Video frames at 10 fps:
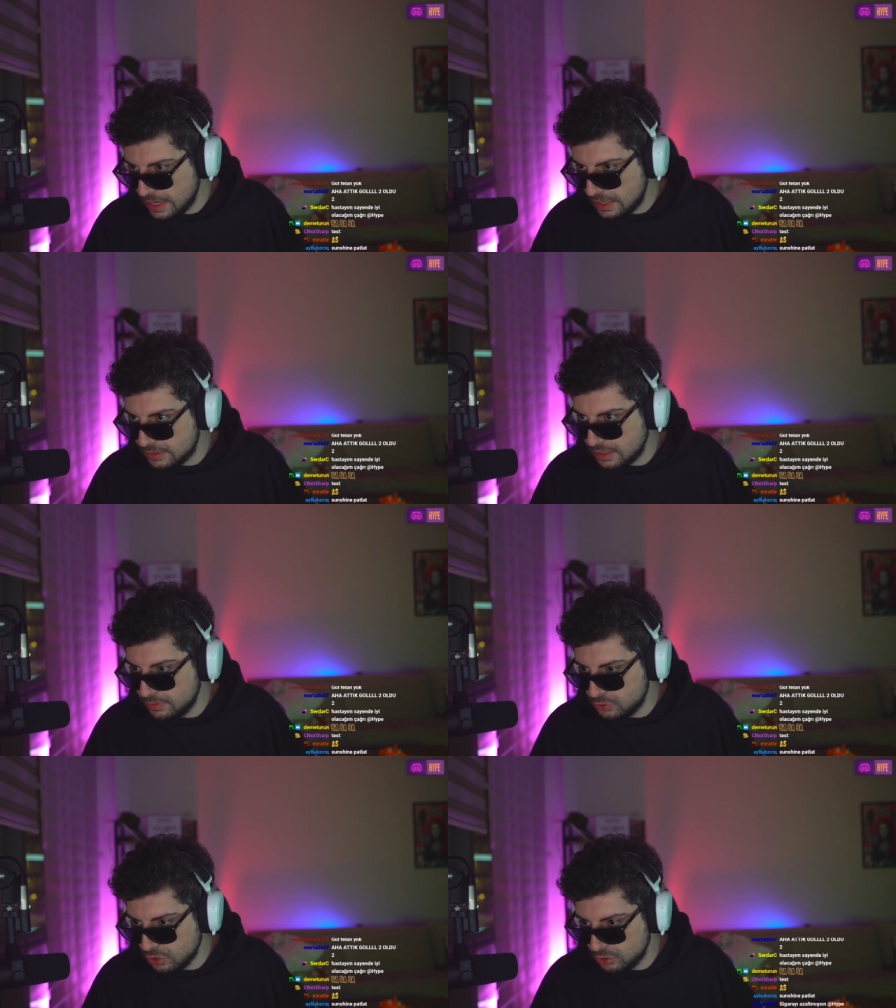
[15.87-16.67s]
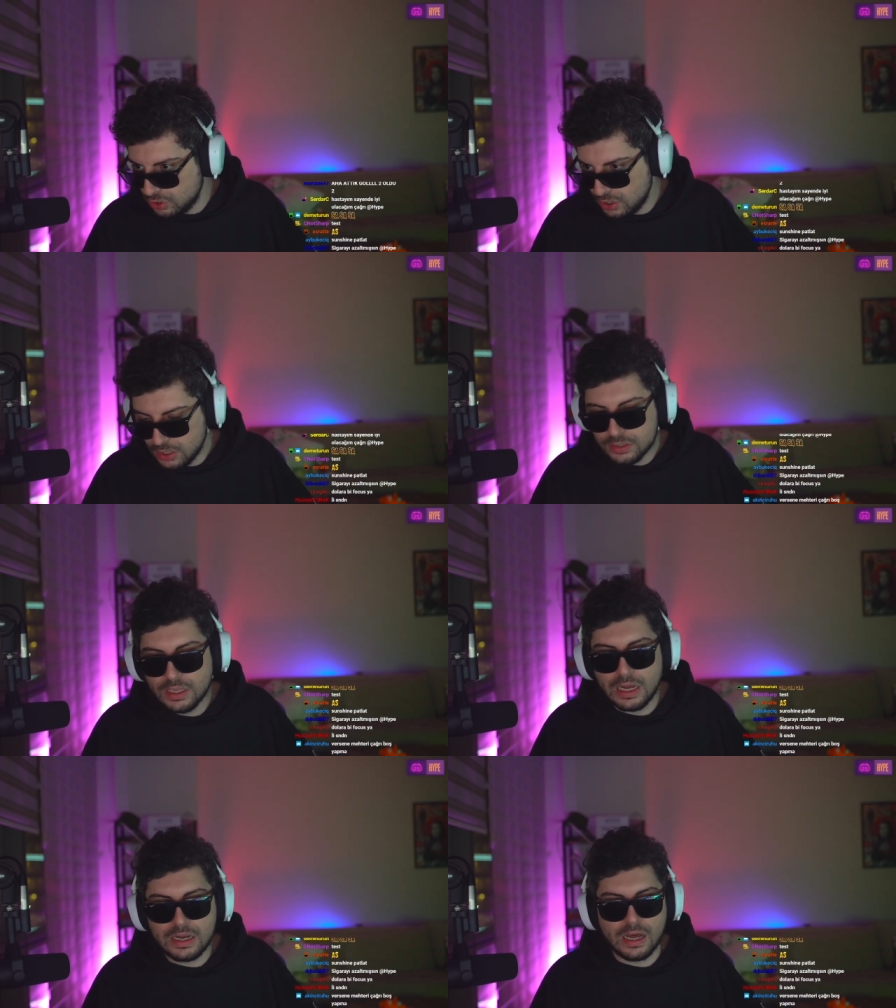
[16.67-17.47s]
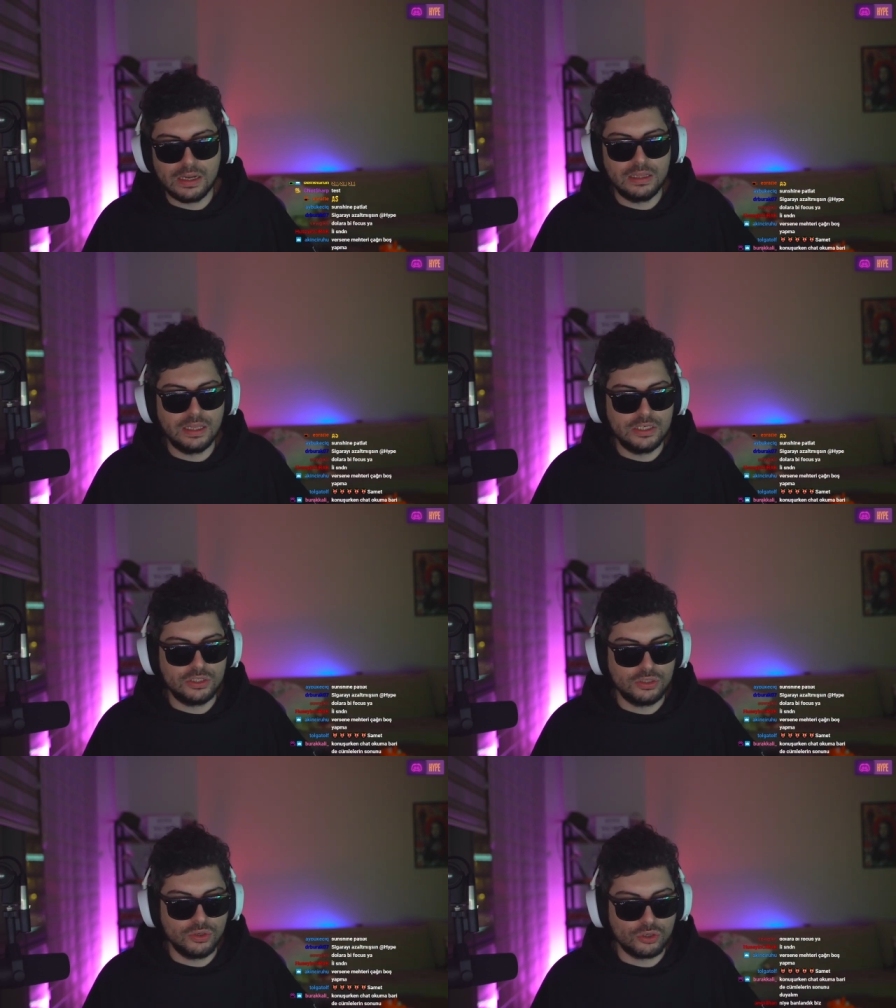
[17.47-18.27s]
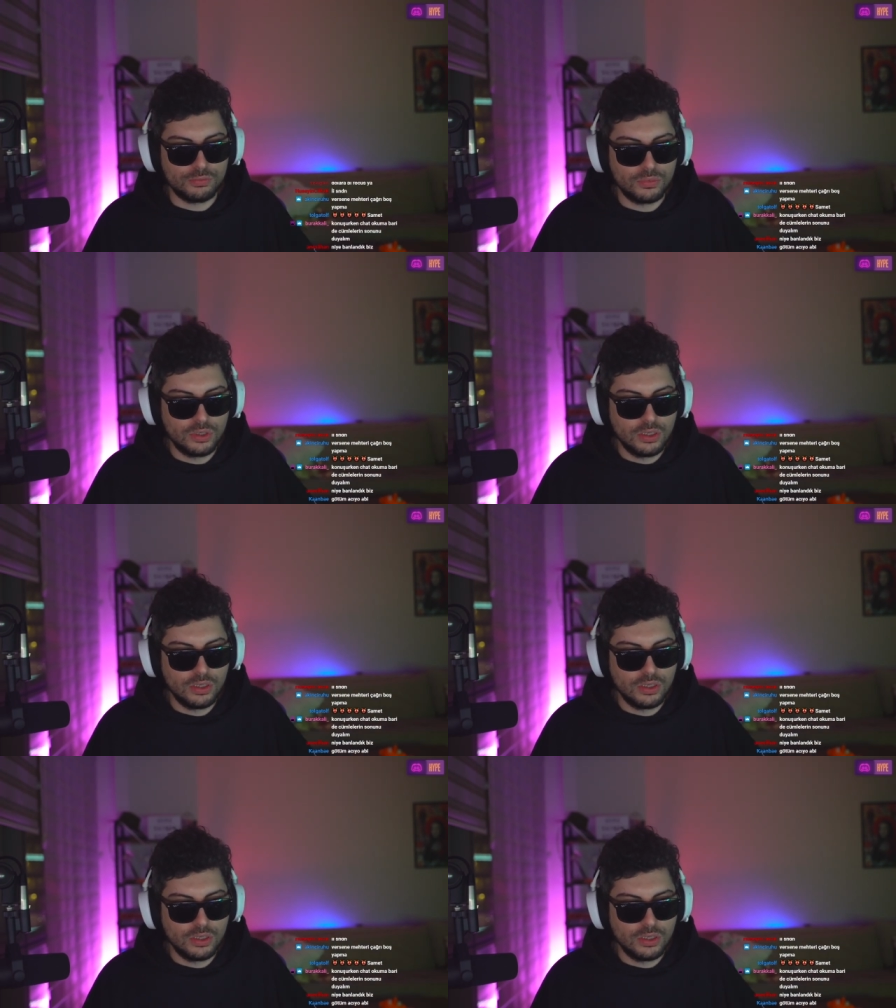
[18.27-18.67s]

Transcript: yani televizyon da kanal değiştiriyorum.